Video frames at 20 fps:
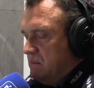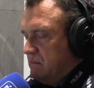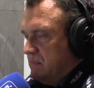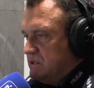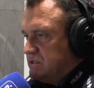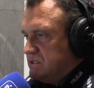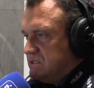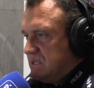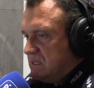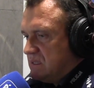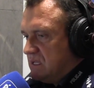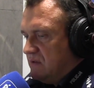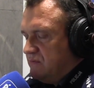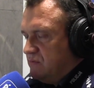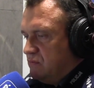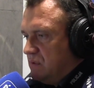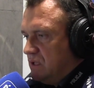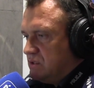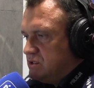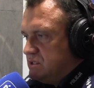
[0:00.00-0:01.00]
Mężczyzna
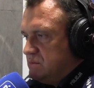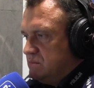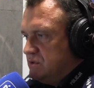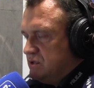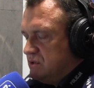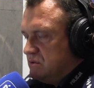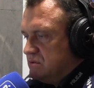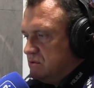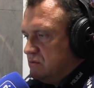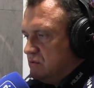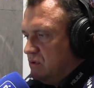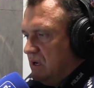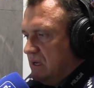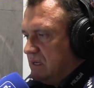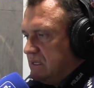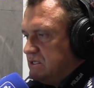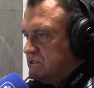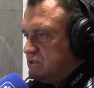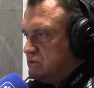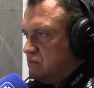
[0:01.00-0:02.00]
trafił na 3 miesiące do
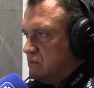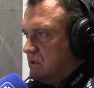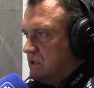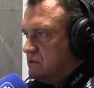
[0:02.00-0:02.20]
aresztu,